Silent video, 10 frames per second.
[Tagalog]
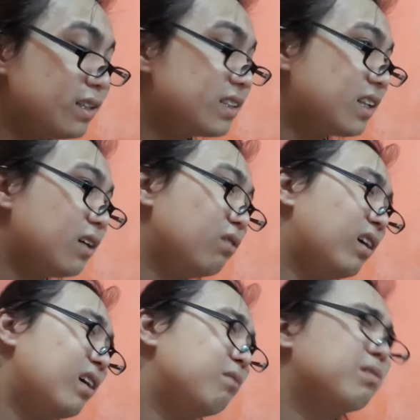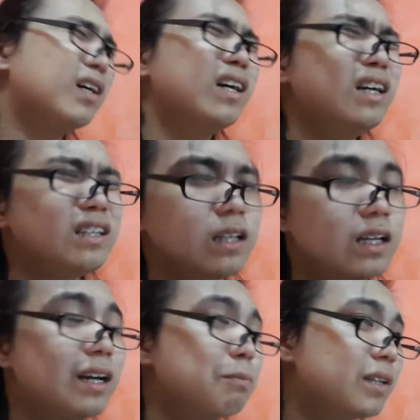Sira, ah, Brad,
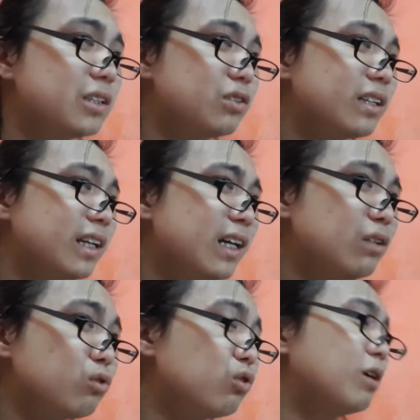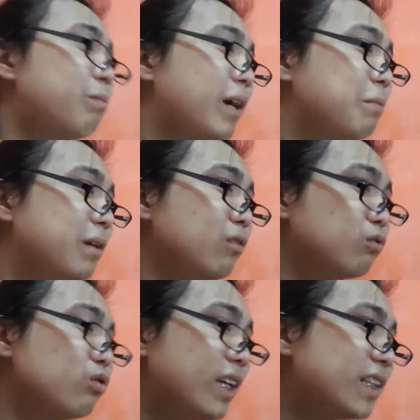upgrade nyo na yan. Uso na fiber,
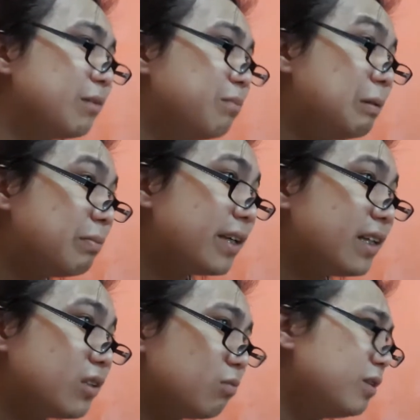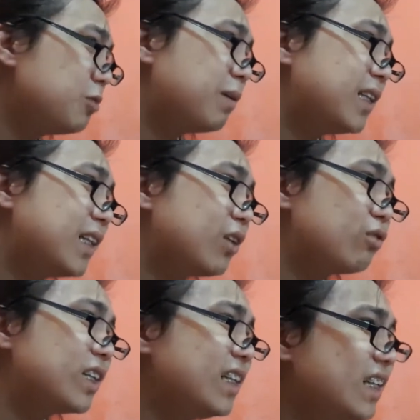uso na 8 Mbps. Mabilis pa data ko
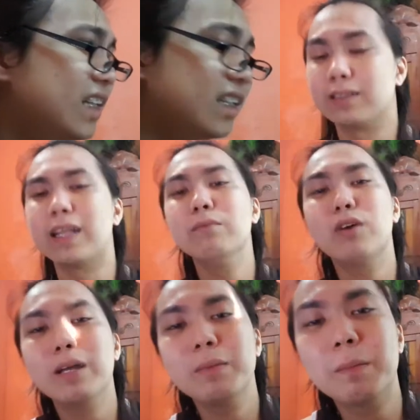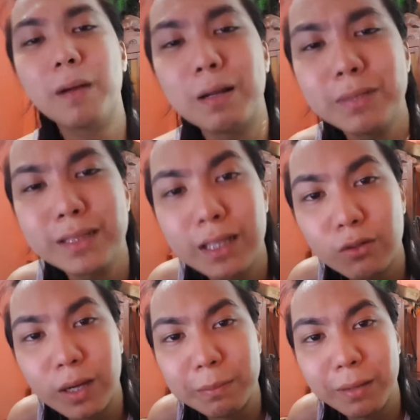dyan eh. Try mo kaya magpakabit ng
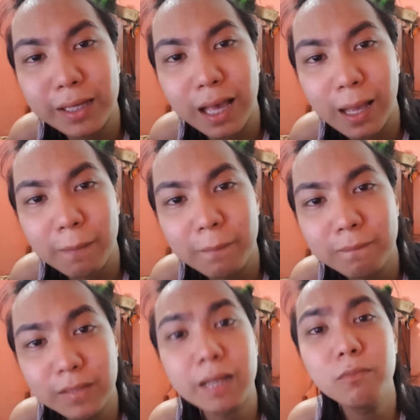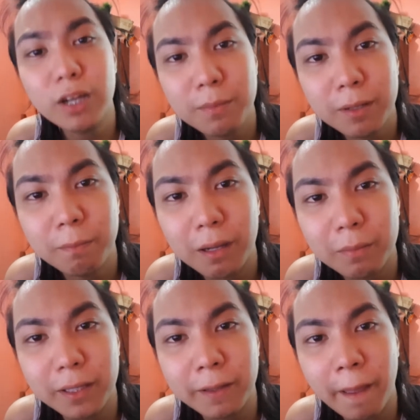wifi, ha? Try mo kaya
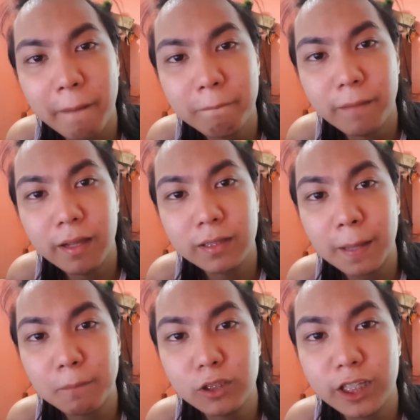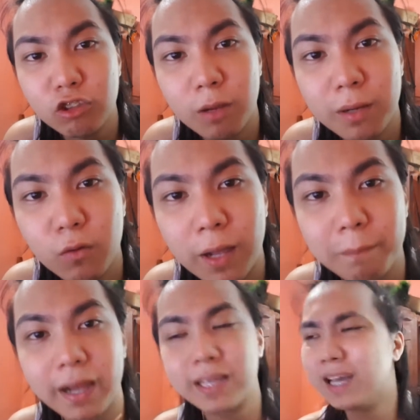magpakabit, ha? Tapos sa inyo ka
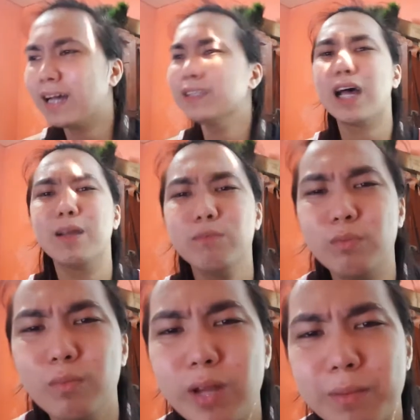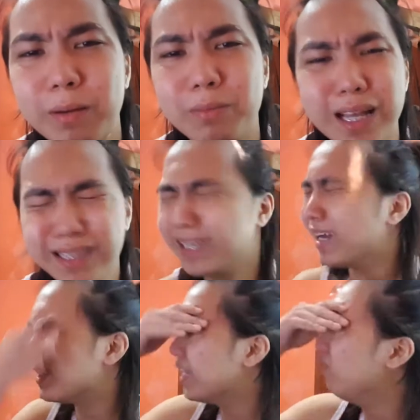mag-wifi. Ang dami mo problema, Brad.
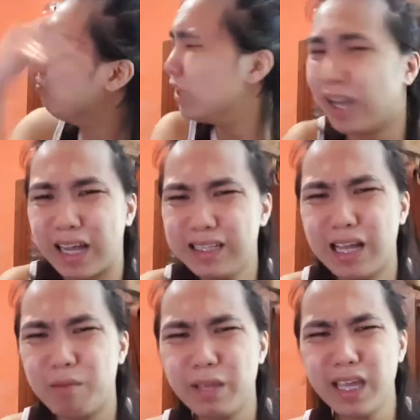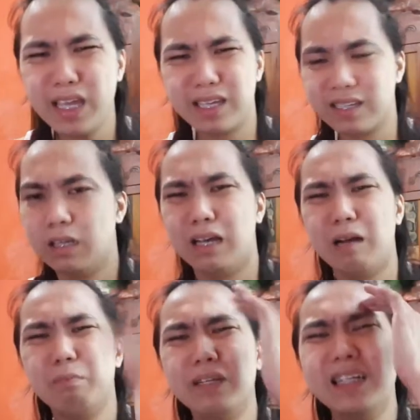Ang dami, ang dami!
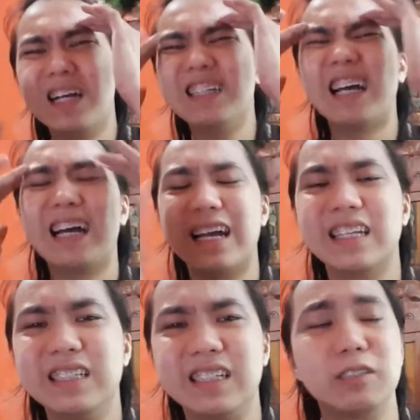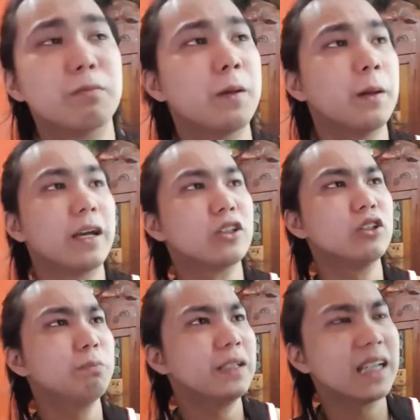Ang pinaka nakakainis ito
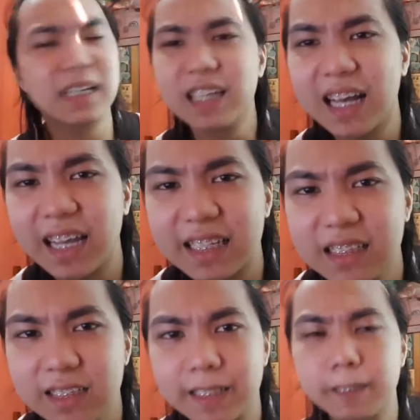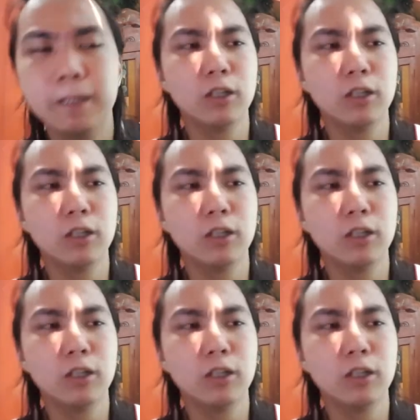yung pinaka nakakainis eh.